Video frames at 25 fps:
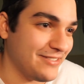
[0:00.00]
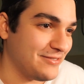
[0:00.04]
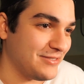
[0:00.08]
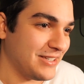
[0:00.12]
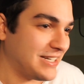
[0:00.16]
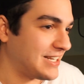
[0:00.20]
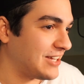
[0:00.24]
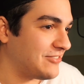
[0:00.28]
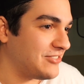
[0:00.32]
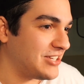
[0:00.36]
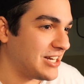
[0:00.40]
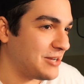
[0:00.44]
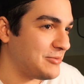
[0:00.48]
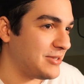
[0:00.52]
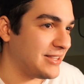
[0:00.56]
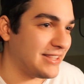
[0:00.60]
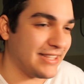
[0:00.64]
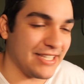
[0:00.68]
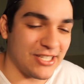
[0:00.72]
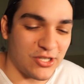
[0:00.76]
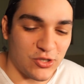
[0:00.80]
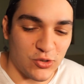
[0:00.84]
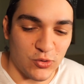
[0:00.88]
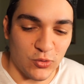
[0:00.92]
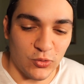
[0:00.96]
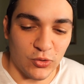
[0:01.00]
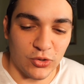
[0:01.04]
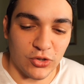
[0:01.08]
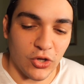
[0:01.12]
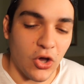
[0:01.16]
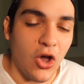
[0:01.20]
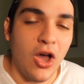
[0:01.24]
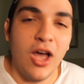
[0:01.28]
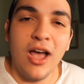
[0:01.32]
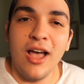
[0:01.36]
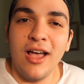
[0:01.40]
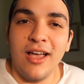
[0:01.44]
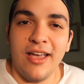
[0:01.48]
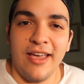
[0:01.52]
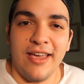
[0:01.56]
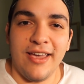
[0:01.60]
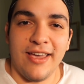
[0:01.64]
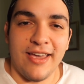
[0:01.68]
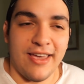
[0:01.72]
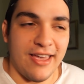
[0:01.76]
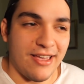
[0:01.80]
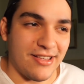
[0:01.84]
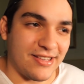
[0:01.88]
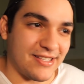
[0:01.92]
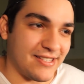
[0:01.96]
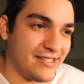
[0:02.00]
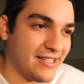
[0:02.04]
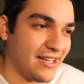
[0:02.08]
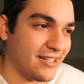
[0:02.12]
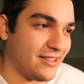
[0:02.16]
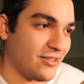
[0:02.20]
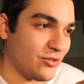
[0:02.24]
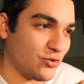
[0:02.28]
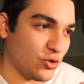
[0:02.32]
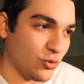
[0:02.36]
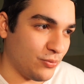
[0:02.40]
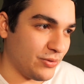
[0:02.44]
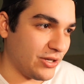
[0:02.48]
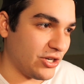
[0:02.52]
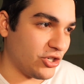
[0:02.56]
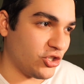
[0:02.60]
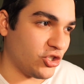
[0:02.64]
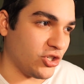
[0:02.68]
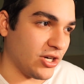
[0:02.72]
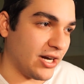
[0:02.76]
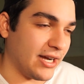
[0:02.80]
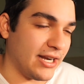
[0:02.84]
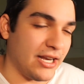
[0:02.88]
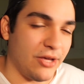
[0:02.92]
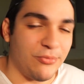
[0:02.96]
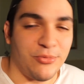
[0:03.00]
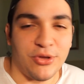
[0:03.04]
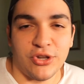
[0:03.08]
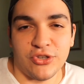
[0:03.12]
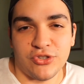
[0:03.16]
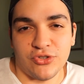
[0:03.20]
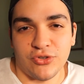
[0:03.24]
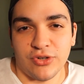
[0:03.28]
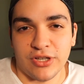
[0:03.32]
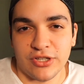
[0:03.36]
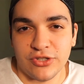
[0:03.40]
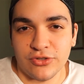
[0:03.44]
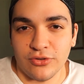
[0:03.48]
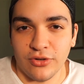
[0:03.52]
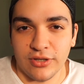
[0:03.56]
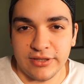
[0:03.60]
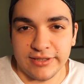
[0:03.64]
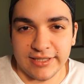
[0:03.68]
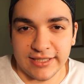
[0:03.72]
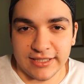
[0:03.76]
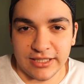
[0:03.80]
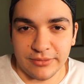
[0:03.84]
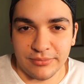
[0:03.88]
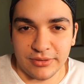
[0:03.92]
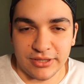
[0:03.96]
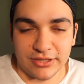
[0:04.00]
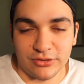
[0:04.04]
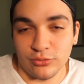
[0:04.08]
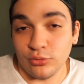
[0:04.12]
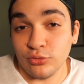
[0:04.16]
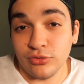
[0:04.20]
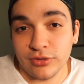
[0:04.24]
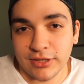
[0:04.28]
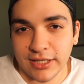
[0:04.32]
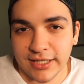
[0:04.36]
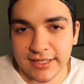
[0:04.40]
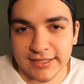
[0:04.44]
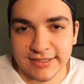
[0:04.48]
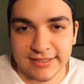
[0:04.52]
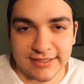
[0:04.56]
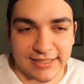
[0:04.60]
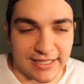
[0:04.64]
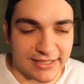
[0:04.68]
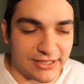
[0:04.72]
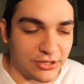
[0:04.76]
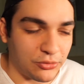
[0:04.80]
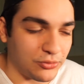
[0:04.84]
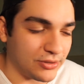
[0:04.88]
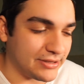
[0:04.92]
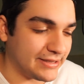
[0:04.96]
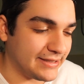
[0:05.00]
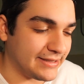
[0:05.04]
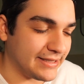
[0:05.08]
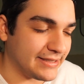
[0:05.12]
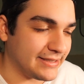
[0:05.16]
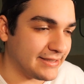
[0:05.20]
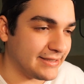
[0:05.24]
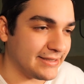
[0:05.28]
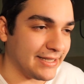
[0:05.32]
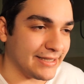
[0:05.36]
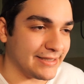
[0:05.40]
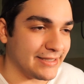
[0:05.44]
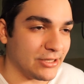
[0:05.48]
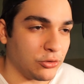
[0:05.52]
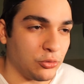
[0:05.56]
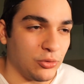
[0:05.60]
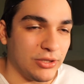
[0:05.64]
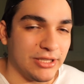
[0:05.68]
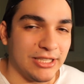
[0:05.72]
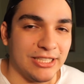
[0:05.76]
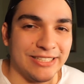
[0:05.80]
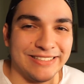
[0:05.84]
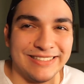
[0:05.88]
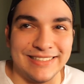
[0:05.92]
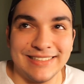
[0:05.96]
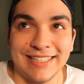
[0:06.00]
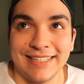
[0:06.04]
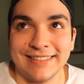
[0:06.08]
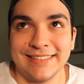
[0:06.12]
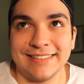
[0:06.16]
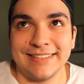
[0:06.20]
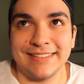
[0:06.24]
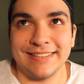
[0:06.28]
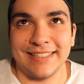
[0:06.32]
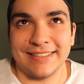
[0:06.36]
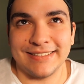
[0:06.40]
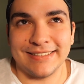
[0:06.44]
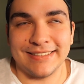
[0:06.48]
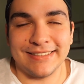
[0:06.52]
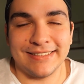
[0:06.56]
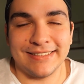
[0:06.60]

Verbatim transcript: Perché è veramente assurdo e Estate Super Sciala me la sono ascoltata per tutta l'estate quest'estate, quindi estate, estate,